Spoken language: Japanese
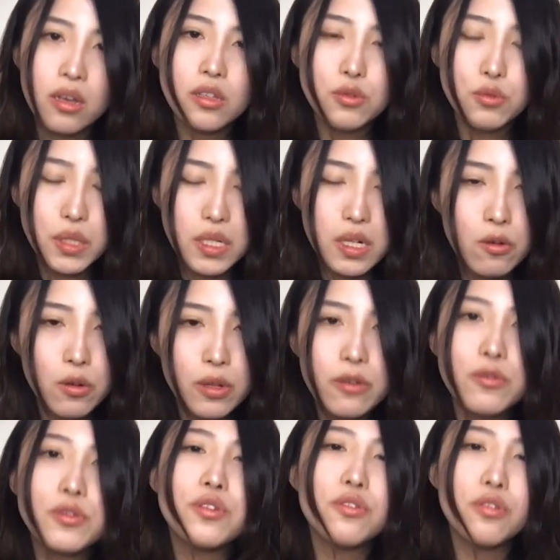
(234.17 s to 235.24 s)
そちらを利用
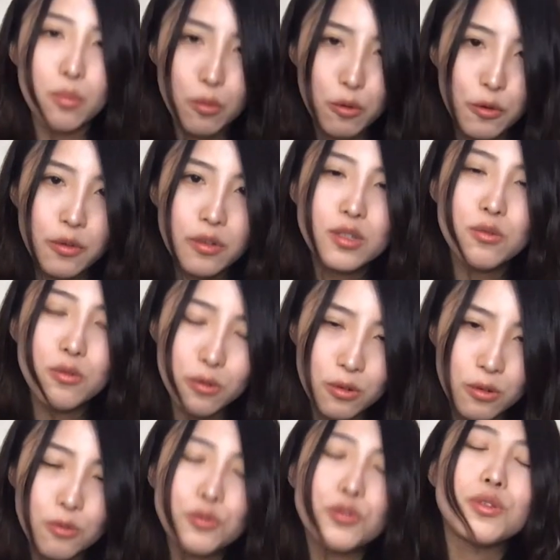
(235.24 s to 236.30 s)
するのもすごく
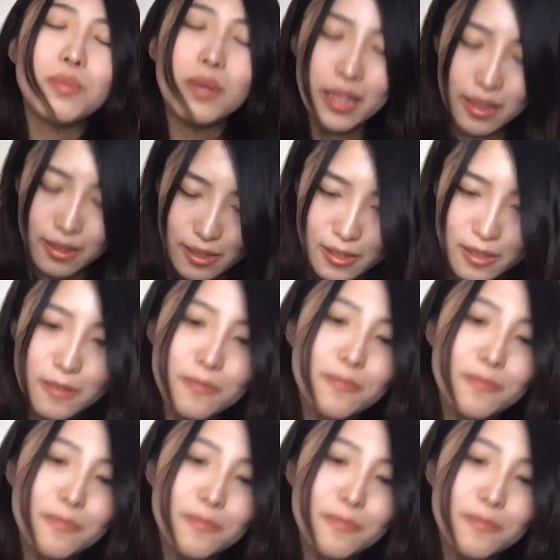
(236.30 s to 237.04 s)
おすすめです。